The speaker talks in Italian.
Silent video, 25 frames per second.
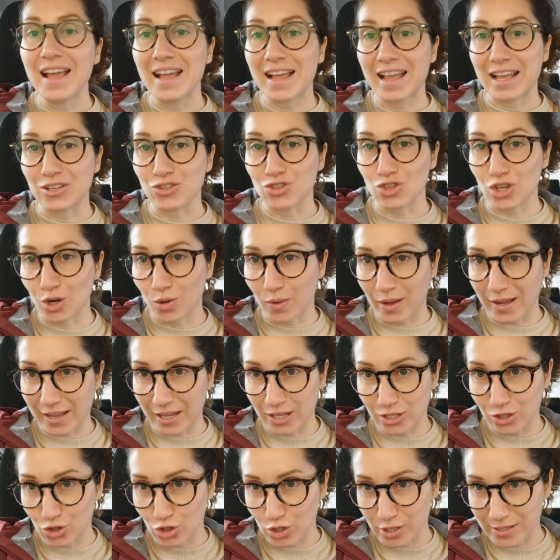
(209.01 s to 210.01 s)
cancello
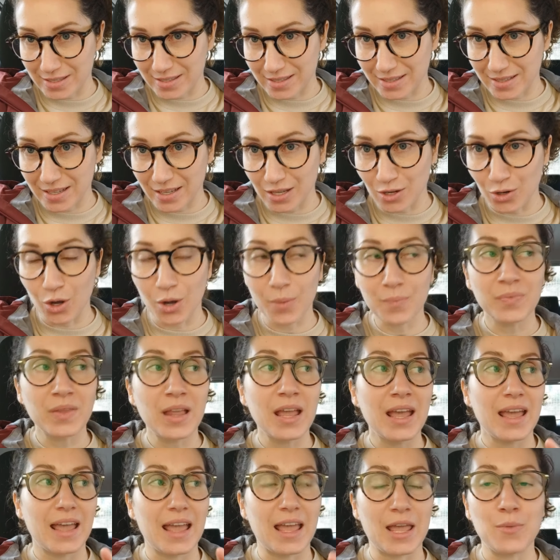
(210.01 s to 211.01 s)
anche il cestino
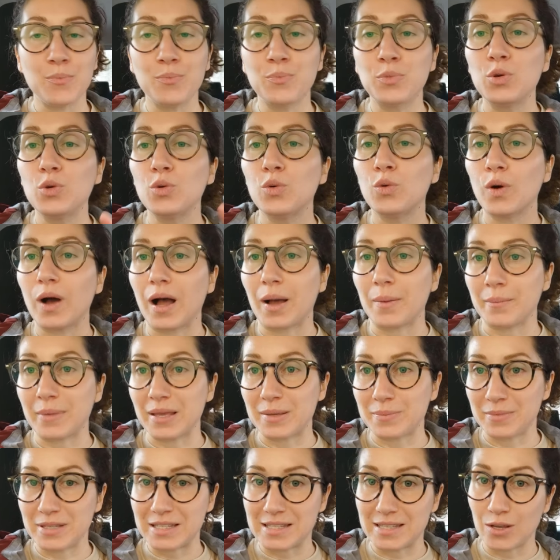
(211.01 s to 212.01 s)
e in più a
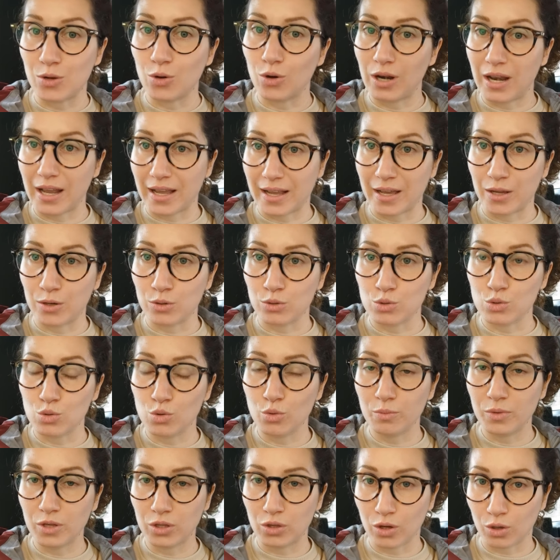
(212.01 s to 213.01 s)
me mi si collegano
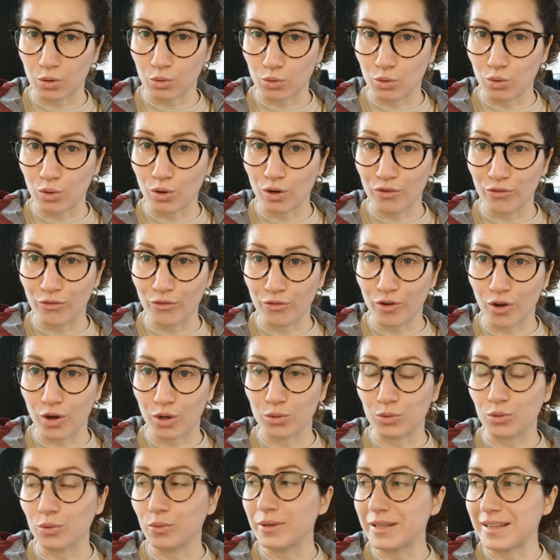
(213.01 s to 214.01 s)
subito a Google
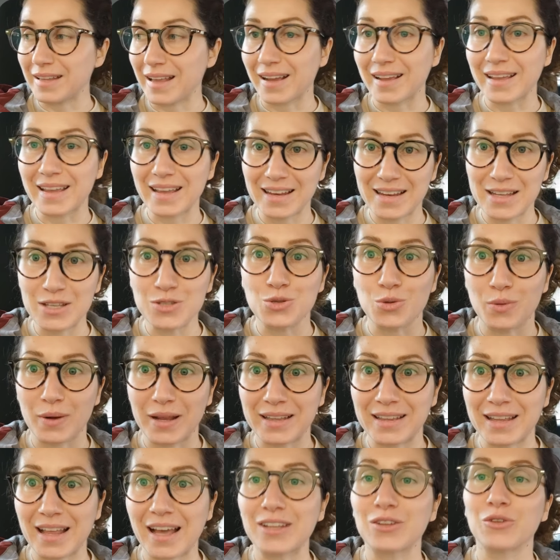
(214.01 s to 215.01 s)
Photo, quindi anche lì sono
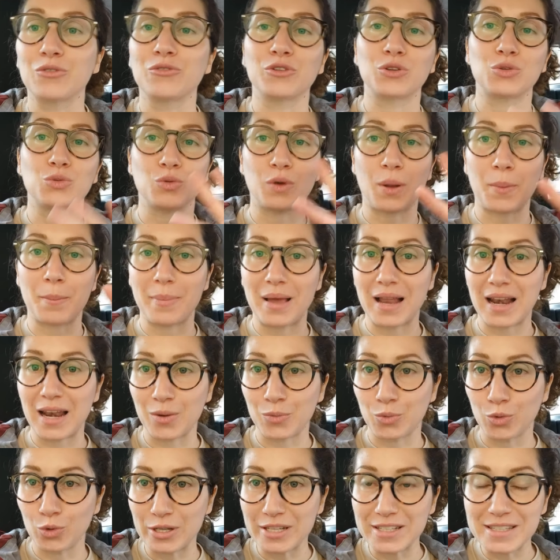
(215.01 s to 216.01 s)
andata, ho fatto una
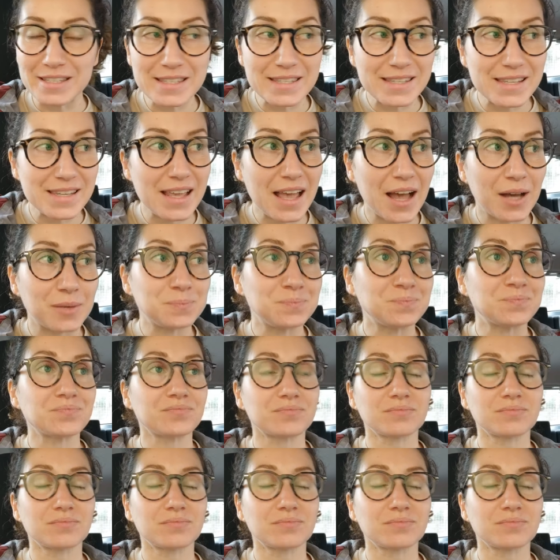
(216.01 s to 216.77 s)
bella pulizia.